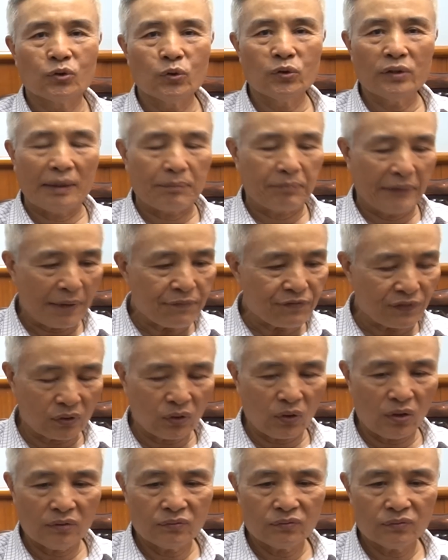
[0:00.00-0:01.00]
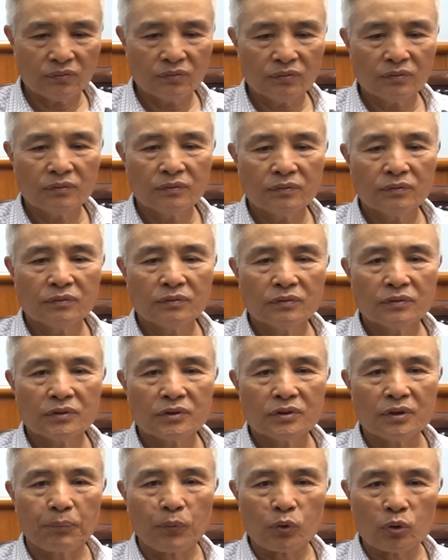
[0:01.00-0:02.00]
tôi làm ép vào đó.
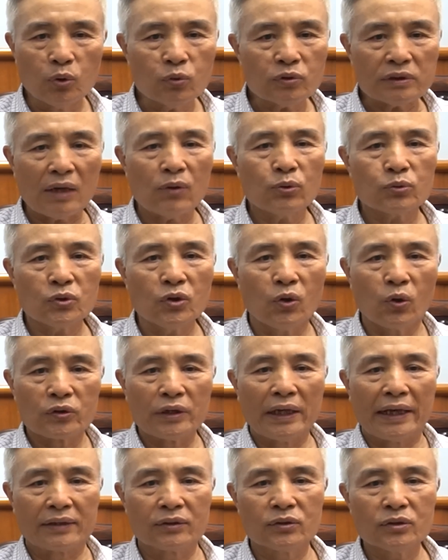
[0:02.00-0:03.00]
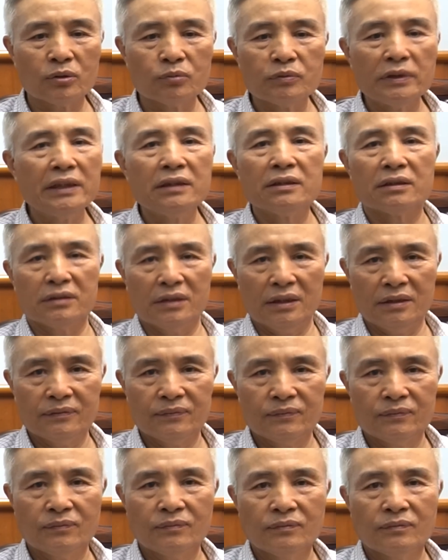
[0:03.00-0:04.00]
Thì một lúc sau tôi hổn hển, tôi không đi được nữa.
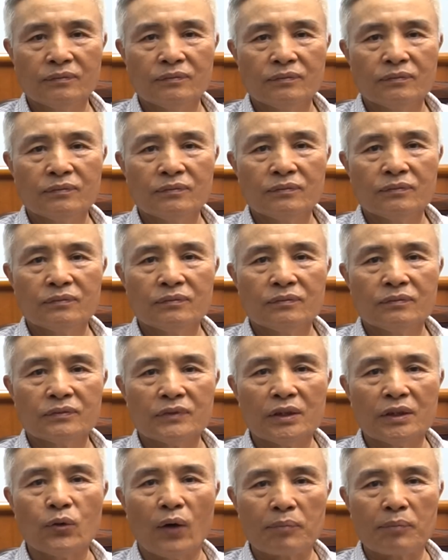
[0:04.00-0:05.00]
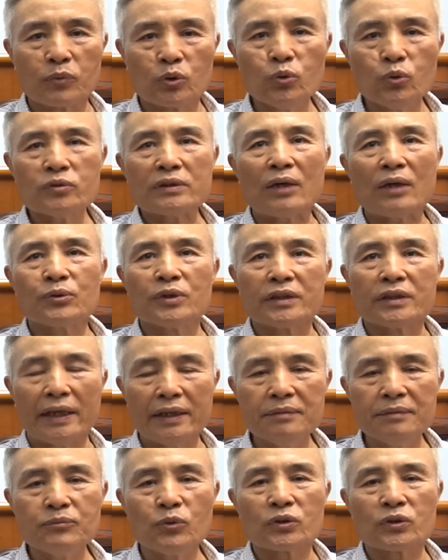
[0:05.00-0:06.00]
Thì khoảng một lúc sau thì
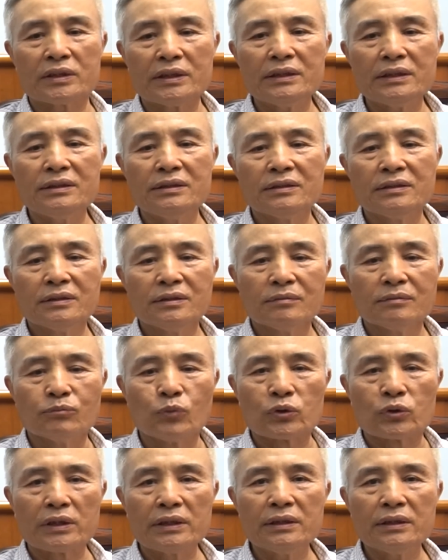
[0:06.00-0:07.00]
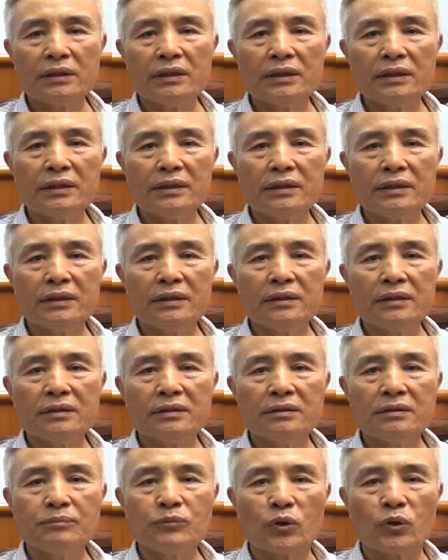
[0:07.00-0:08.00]
thấy một cái một cái cái cái,
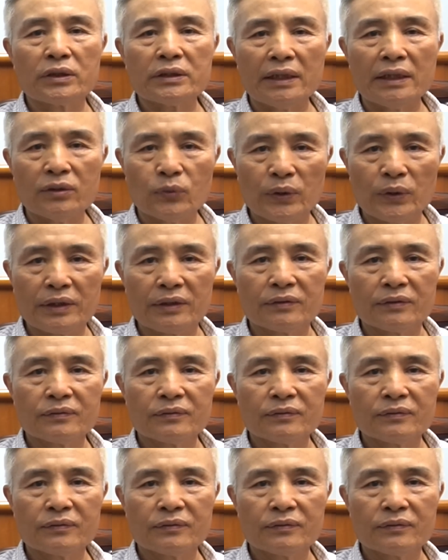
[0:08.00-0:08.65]
cái một cái tên ngụy